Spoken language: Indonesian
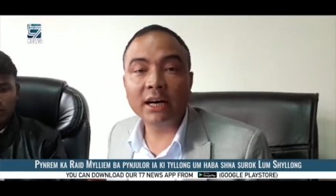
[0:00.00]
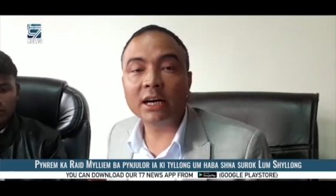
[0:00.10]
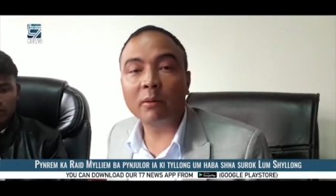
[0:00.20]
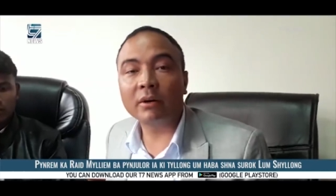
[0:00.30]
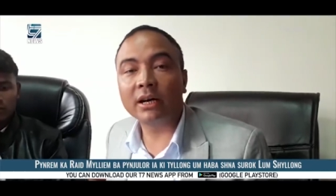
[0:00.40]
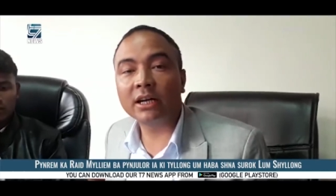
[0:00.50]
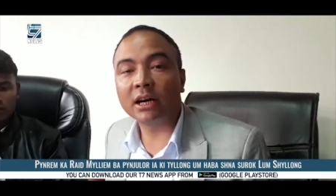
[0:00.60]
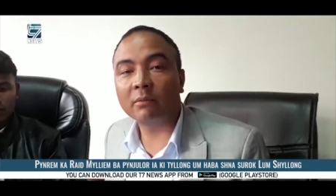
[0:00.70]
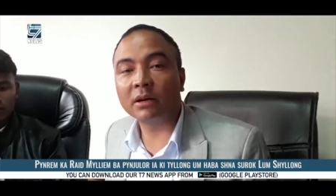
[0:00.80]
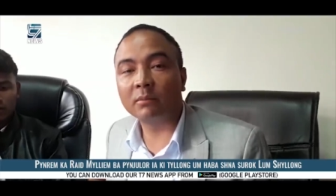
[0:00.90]
kam kare
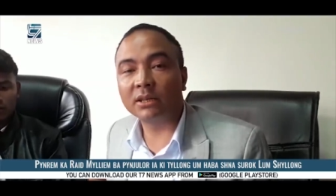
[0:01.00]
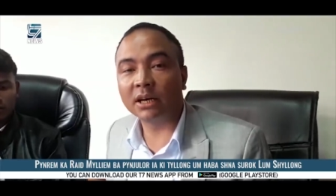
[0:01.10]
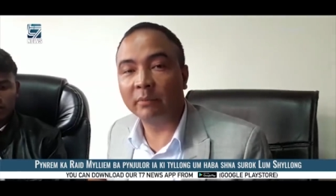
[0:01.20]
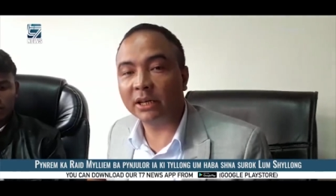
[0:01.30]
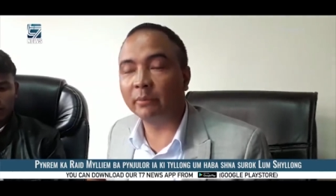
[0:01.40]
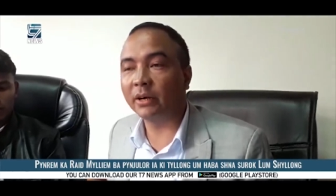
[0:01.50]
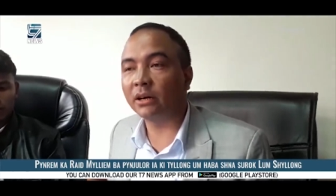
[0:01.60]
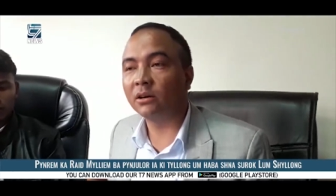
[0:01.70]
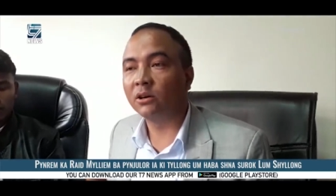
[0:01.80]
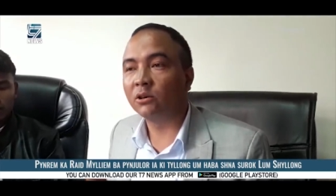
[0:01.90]
kam nang betakabit ke
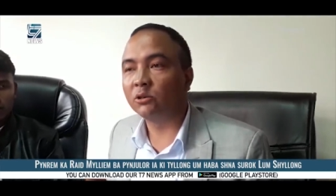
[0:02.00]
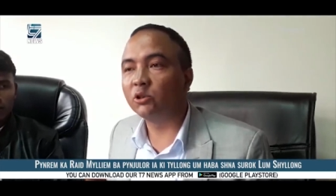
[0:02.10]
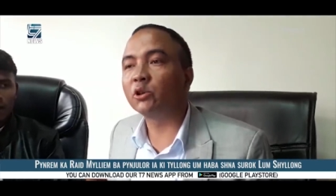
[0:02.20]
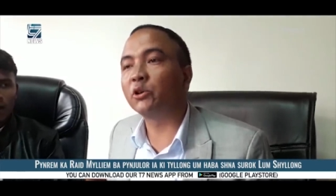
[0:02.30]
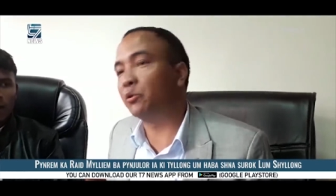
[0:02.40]
biang jong